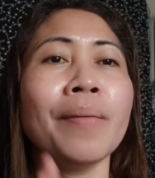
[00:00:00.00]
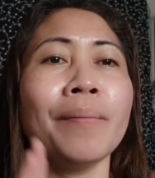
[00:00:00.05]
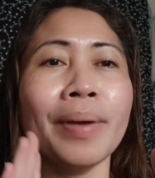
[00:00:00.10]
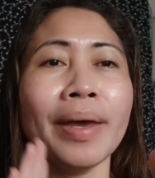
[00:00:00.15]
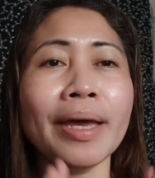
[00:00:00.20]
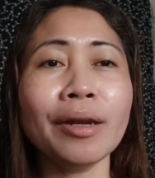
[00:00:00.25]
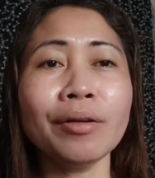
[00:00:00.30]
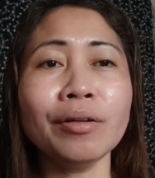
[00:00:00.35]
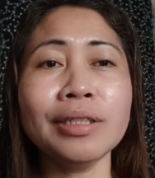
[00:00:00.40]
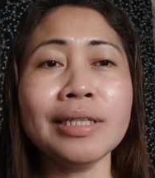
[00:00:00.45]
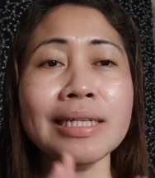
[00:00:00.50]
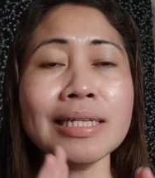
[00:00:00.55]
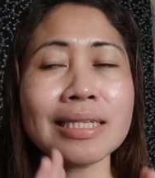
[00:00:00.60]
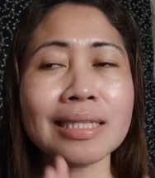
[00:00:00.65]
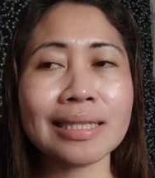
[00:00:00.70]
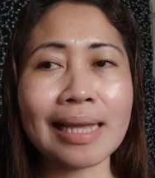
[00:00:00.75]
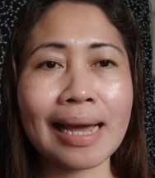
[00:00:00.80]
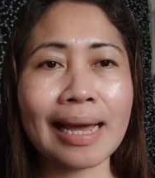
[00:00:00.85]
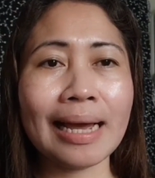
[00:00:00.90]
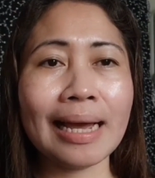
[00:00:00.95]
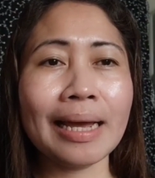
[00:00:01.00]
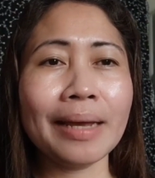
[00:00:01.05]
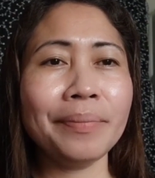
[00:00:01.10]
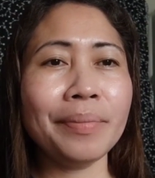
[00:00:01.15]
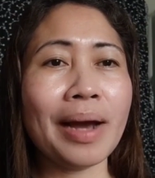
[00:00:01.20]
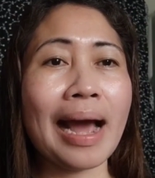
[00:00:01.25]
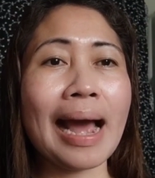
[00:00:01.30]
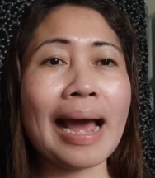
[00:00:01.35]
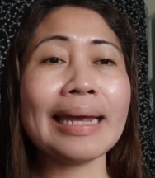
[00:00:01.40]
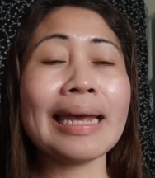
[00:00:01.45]
Pero this
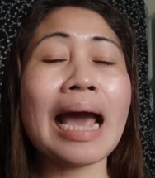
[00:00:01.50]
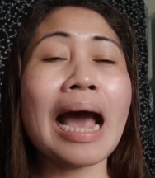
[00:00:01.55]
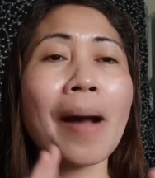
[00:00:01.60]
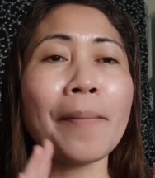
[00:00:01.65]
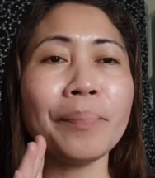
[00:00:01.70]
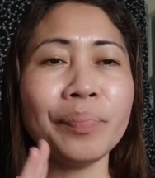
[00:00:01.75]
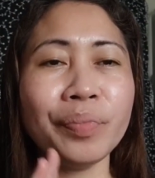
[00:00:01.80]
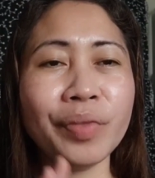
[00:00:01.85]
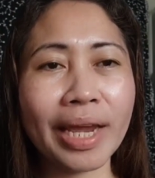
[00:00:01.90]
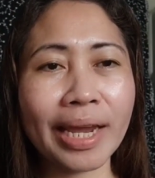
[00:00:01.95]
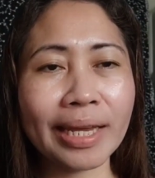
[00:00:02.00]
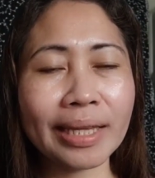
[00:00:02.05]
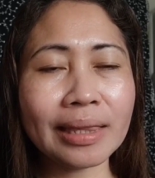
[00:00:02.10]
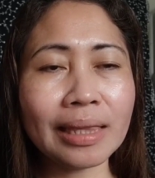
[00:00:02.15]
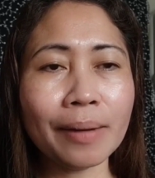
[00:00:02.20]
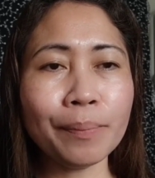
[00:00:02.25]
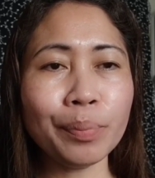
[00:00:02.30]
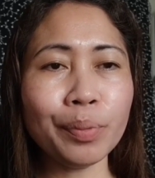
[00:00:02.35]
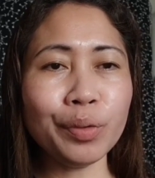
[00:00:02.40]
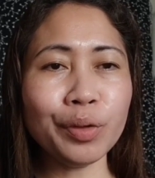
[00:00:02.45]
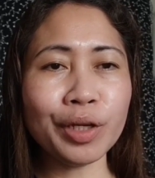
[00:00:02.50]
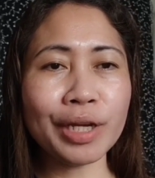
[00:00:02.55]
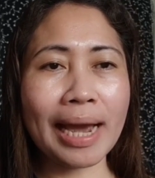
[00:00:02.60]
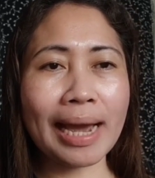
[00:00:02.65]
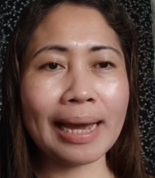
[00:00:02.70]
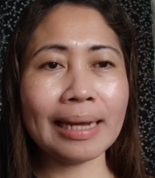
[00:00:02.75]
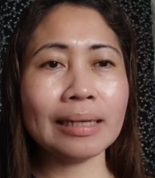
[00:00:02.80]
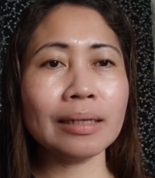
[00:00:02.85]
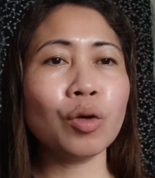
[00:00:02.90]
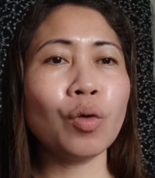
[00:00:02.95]
time ay update lang po
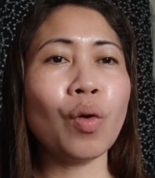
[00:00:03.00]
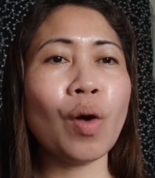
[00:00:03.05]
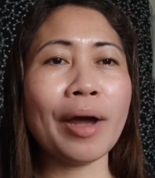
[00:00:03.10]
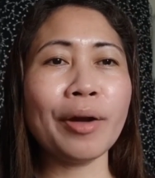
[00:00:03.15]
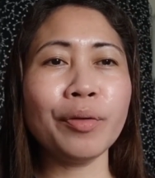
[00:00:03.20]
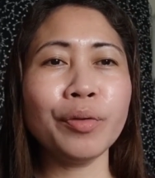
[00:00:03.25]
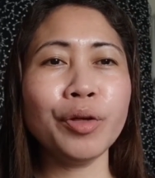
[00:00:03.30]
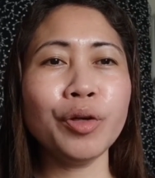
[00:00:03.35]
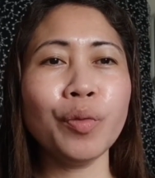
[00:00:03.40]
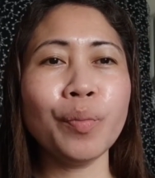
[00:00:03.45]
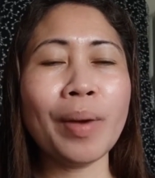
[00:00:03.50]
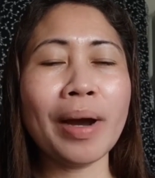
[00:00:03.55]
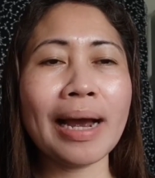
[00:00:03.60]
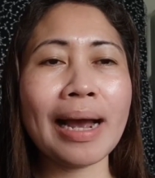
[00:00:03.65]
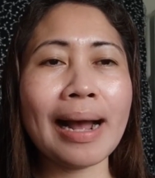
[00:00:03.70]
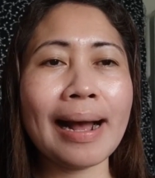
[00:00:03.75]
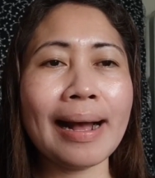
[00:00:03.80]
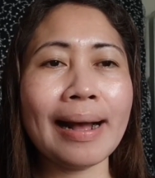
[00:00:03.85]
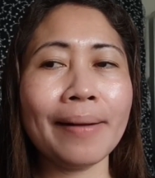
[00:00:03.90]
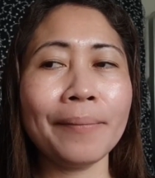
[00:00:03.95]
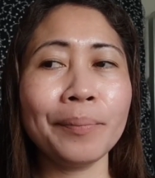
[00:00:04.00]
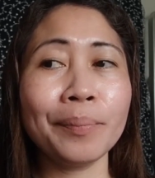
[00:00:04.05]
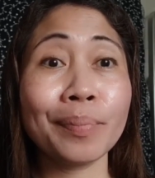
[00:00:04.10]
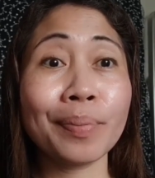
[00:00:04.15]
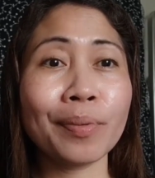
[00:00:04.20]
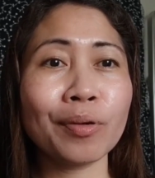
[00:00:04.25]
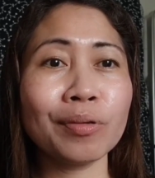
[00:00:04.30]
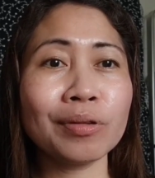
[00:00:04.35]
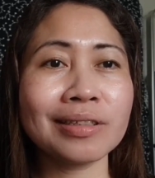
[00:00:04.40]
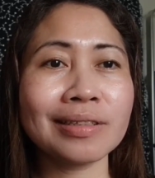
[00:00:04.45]
yan kung ano yung mga
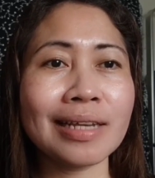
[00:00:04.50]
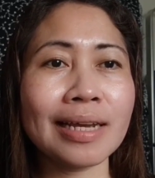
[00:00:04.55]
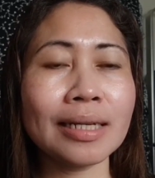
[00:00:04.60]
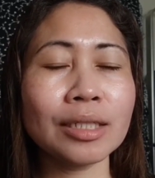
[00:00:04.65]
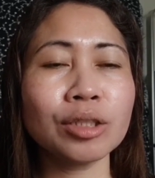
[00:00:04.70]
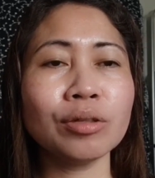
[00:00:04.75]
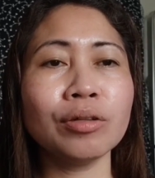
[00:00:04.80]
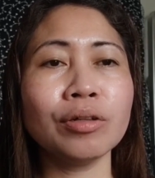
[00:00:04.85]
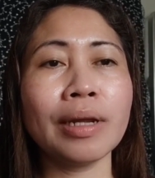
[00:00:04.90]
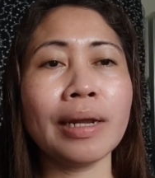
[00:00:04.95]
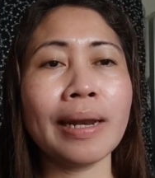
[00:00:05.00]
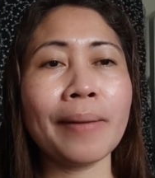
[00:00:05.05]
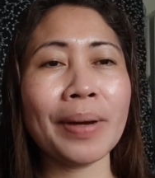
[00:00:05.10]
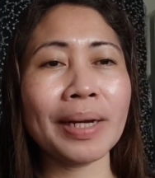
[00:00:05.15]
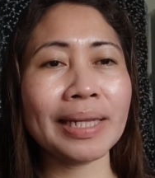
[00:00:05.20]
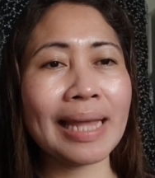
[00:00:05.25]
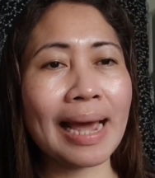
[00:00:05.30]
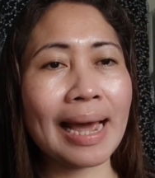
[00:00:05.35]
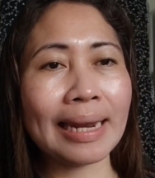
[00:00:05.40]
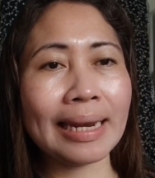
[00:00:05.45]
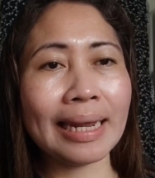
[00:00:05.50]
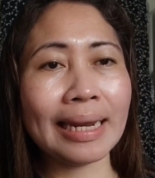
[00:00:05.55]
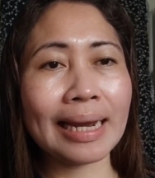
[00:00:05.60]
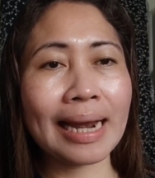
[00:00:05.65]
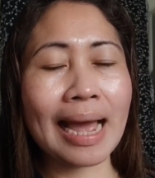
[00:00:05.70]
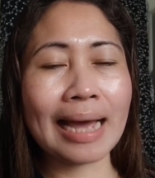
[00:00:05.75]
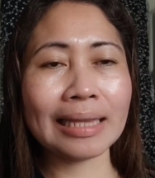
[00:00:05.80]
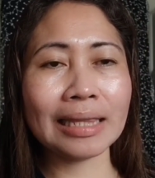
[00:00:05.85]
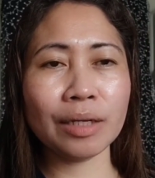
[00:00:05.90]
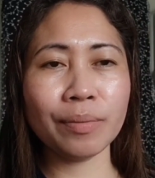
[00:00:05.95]
proseso na napagdaanan
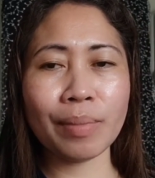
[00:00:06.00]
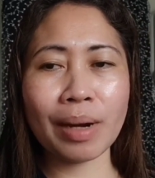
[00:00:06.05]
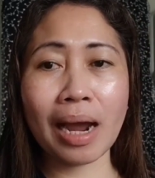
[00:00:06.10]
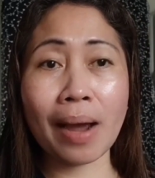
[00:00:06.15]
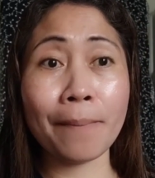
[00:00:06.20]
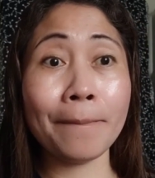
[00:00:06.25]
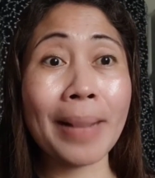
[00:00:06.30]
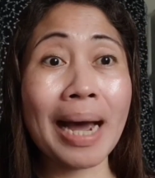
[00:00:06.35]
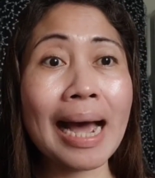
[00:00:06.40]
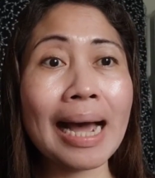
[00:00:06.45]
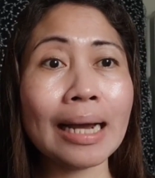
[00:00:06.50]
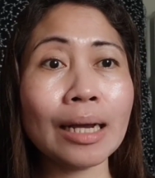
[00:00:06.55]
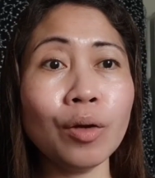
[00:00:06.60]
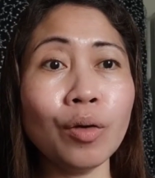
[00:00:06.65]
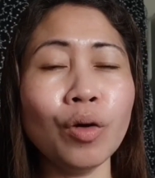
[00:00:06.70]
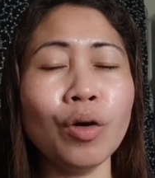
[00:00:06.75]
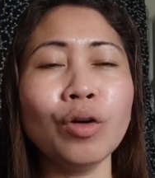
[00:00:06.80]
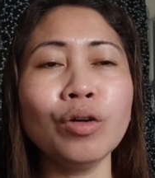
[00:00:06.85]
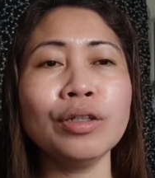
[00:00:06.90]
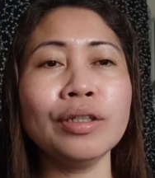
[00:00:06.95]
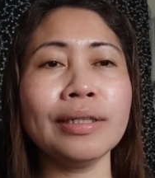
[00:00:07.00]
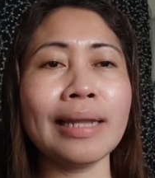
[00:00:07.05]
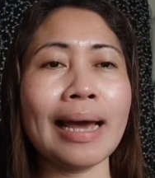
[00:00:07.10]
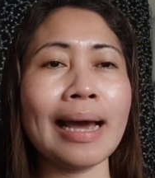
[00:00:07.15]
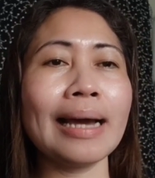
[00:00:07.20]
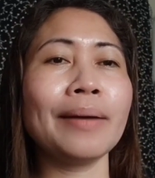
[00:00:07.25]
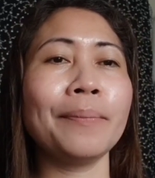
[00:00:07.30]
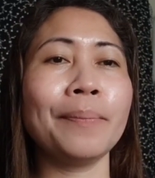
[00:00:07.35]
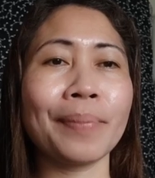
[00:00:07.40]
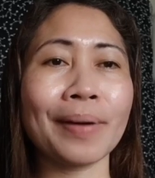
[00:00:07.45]
ng ating mga bagong
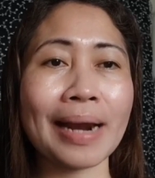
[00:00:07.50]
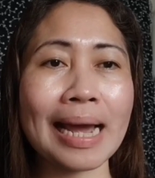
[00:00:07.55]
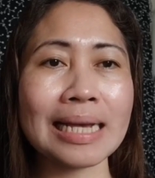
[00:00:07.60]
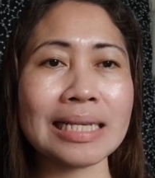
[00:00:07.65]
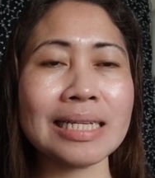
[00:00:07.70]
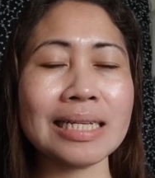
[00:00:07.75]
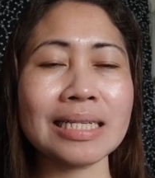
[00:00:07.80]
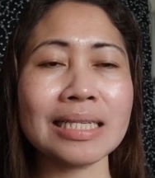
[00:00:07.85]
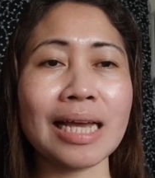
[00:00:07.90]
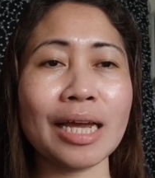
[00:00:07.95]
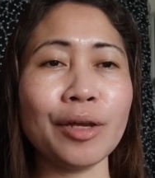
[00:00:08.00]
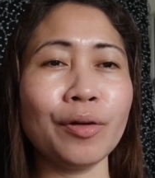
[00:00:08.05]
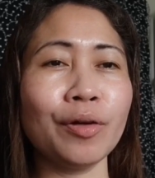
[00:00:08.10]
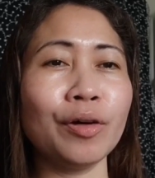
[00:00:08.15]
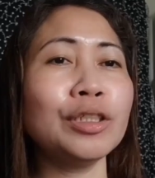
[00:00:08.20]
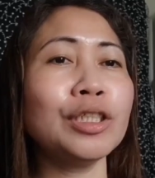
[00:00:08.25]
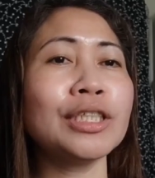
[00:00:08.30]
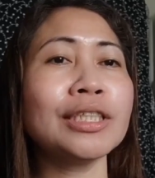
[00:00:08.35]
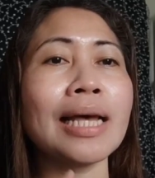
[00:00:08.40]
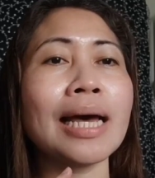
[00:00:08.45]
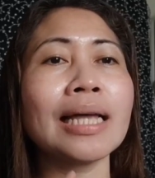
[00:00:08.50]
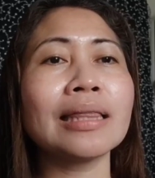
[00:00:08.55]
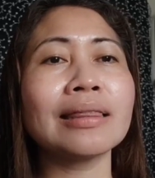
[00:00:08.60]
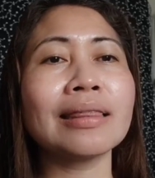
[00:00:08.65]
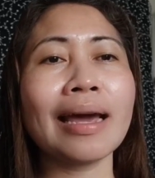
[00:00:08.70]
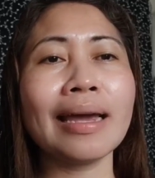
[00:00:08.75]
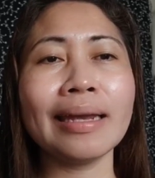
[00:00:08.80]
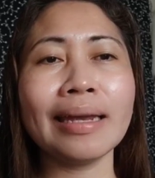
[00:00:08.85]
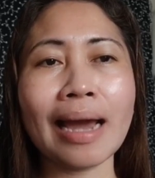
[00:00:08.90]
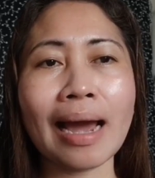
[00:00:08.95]
nag-process ngayon sa
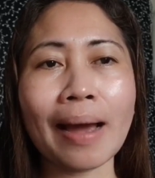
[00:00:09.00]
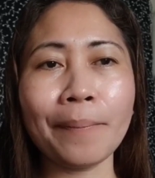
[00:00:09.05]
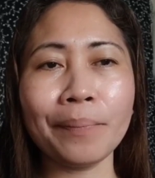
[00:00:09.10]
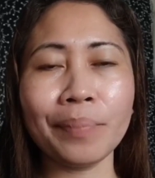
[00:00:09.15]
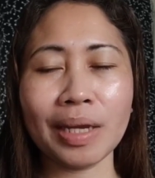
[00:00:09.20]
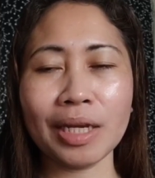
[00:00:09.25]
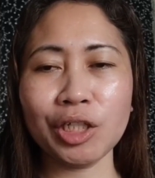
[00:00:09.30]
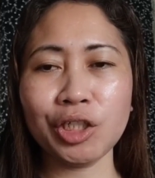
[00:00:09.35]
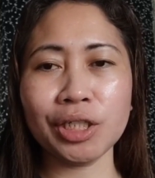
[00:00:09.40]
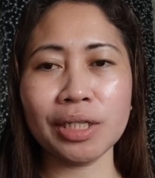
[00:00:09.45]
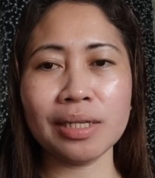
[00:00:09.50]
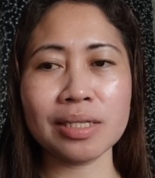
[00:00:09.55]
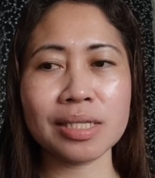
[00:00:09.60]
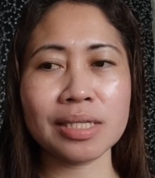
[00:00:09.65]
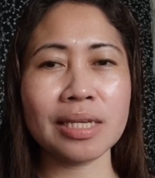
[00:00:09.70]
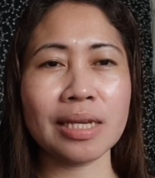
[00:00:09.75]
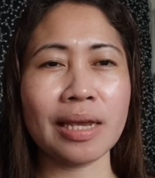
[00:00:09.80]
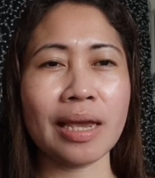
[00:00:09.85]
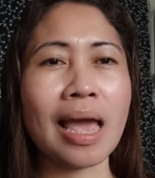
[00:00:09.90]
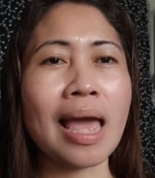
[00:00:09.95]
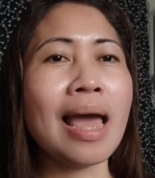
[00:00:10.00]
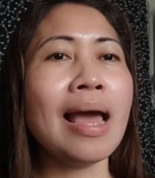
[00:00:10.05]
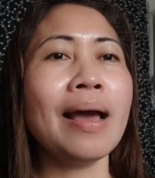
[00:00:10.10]
tie-up agency.